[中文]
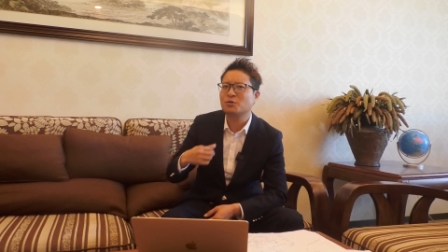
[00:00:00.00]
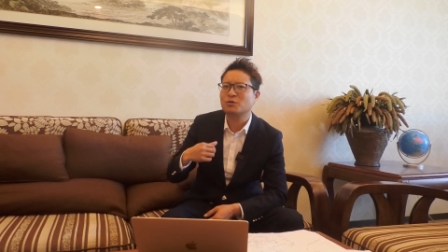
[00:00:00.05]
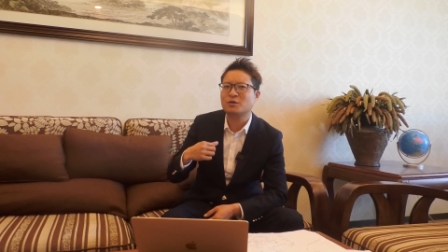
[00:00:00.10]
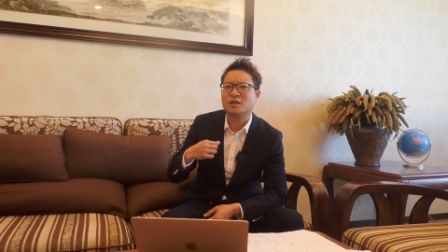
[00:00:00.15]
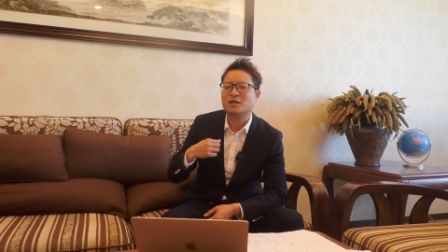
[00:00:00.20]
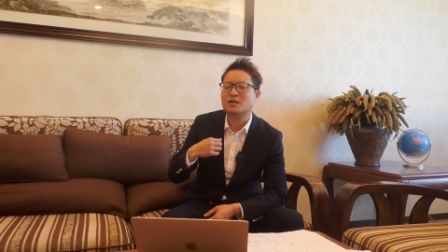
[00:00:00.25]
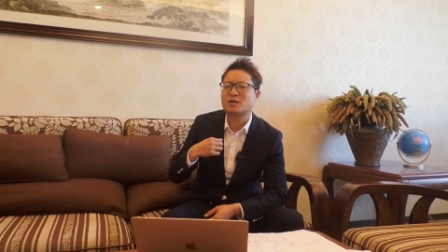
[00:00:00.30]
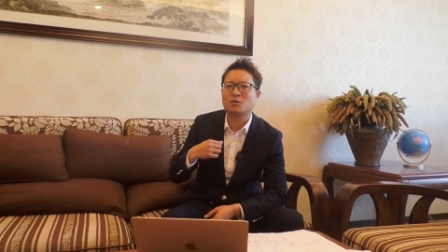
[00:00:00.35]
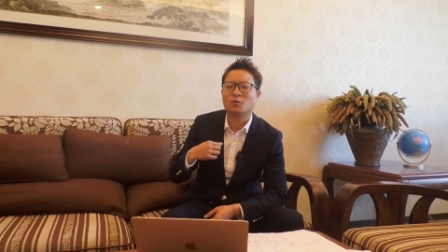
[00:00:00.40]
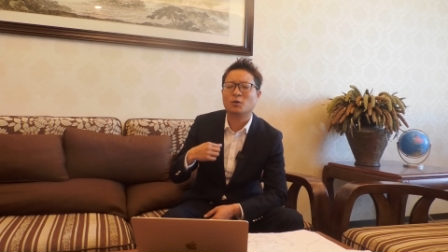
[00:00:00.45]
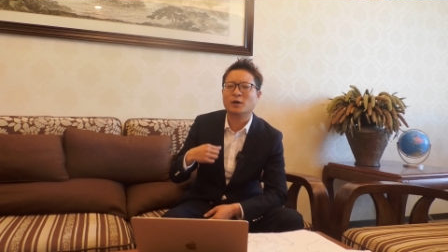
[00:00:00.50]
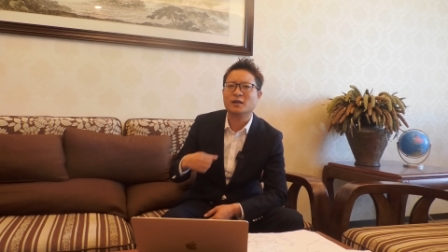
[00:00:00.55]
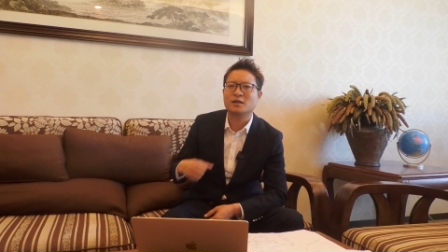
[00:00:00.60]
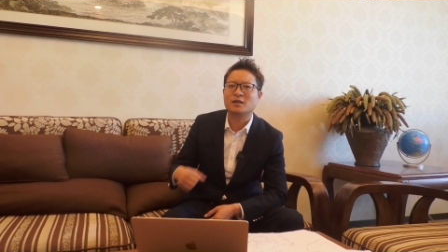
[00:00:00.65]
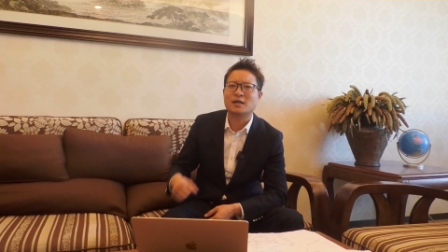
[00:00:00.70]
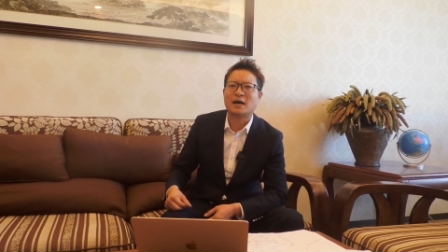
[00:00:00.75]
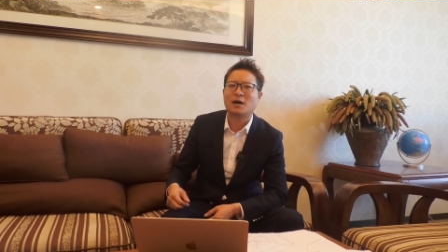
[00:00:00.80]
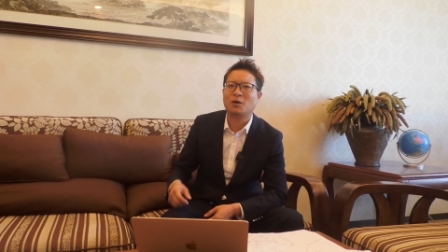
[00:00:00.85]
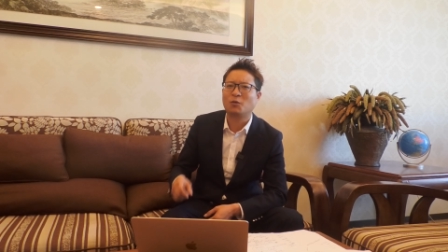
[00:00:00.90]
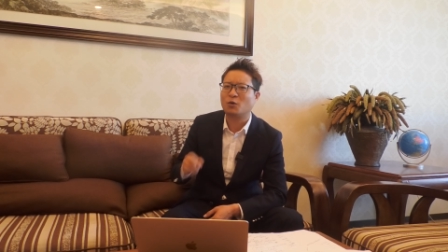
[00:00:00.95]
就仅此我一
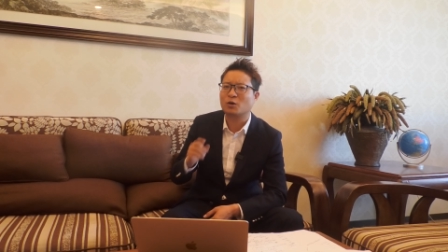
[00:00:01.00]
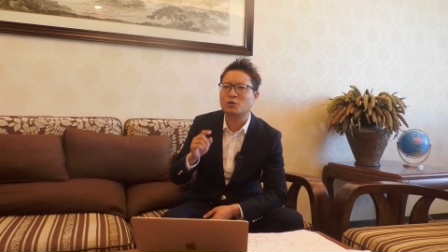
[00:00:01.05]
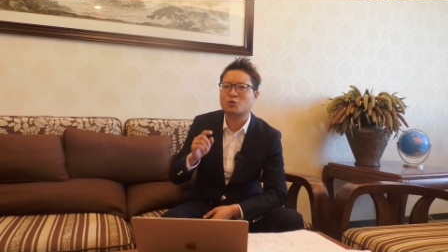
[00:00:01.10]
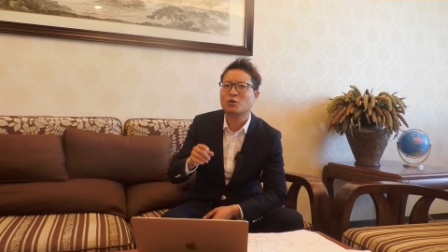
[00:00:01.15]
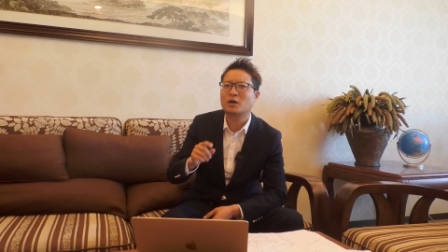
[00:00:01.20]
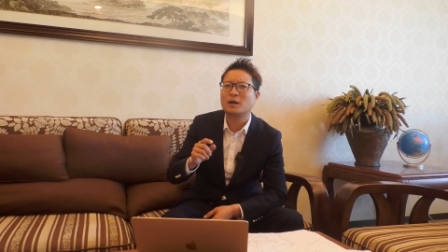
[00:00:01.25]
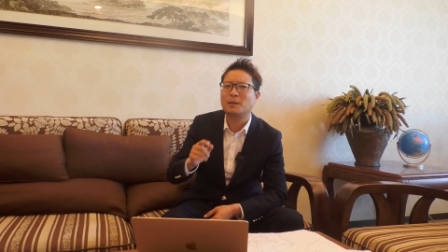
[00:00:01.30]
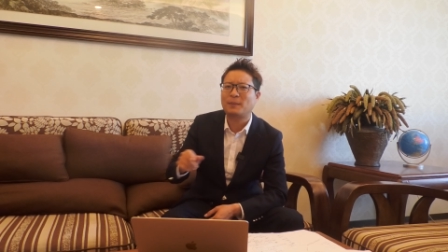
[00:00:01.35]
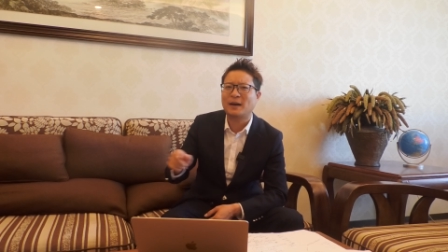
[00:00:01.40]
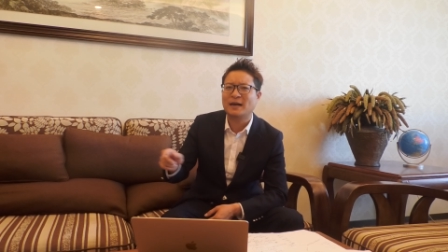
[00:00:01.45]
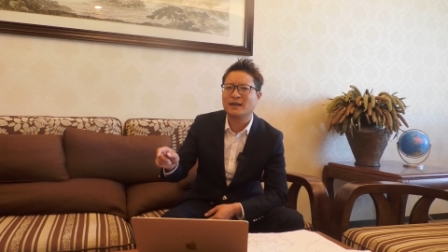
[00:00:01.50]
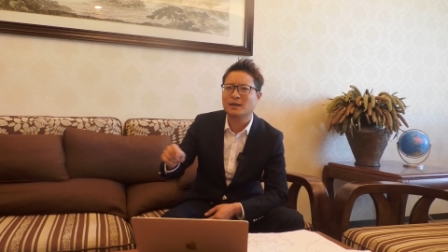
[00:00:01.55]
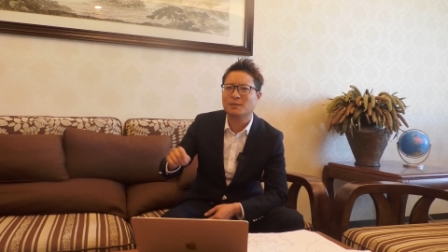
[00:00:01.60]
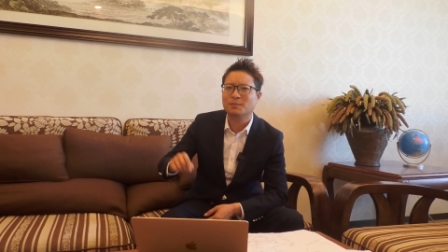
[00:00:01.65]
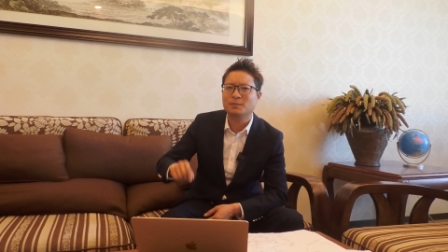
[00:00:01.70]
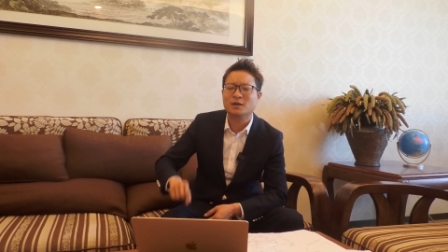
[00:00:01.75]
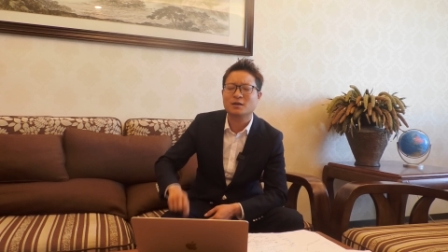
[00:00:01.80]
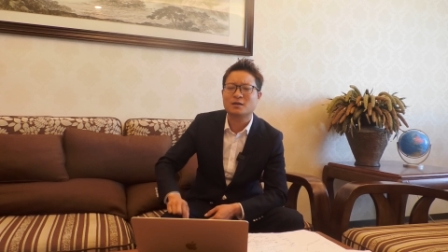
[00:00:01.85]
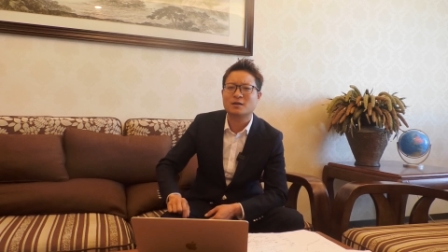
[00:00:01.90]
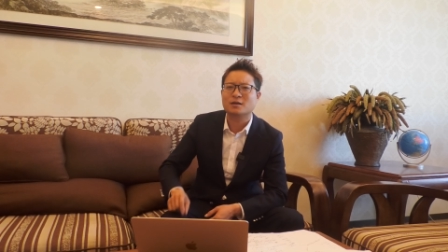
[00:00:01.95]
家？我说的拜
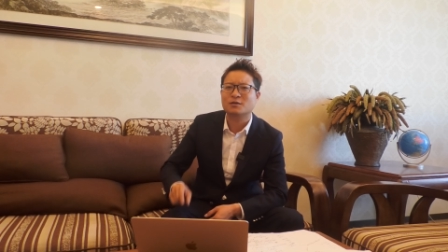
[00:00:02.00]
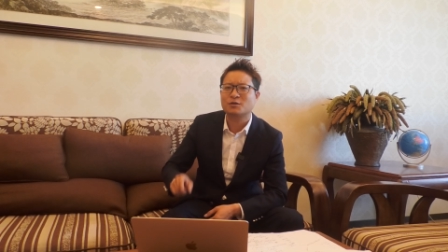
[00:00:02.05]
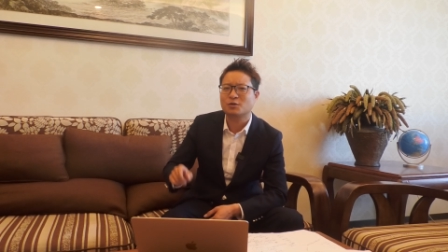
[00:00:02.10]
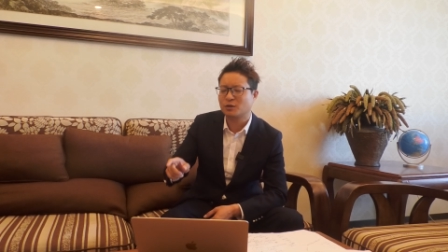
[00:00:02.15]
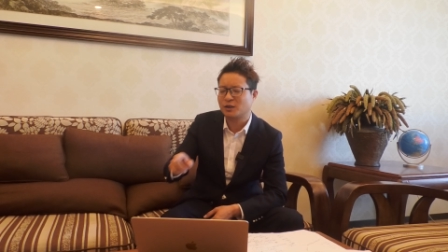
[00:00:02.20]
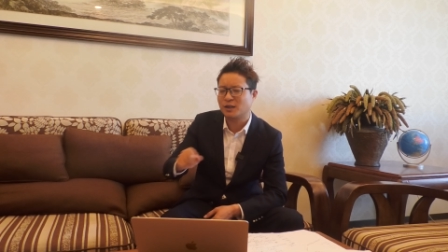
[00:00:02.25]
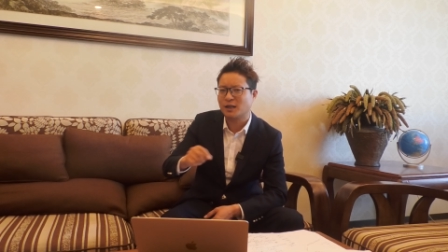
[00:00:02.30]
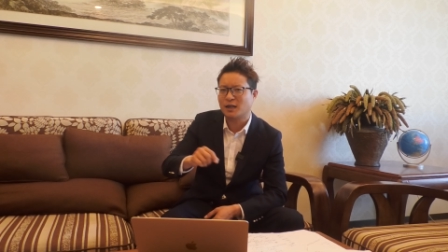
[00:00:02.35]
登必胜就